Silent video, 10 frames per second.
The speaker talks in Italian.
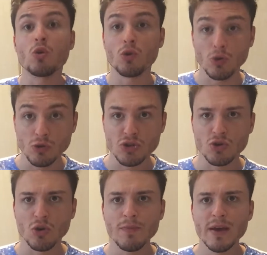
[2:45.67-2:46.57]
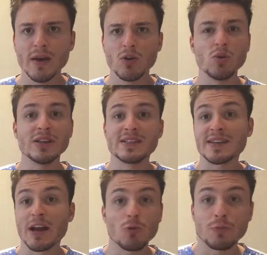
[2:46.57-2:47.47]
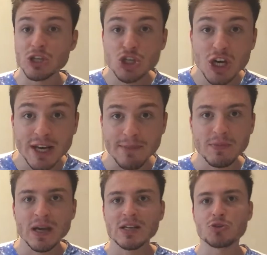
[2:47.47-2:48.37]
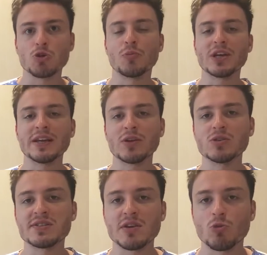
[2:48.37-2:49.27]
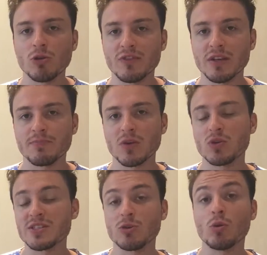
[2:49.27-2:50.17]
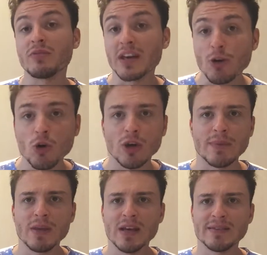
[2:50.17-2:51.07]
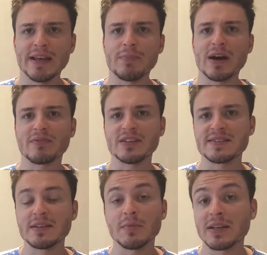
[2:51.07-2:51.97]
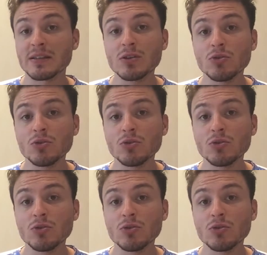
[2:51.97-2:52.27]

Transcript: conosco, quindi sarà un piacere scoprire questi nuovi, questi nuovi eroi del Marvel Cinematic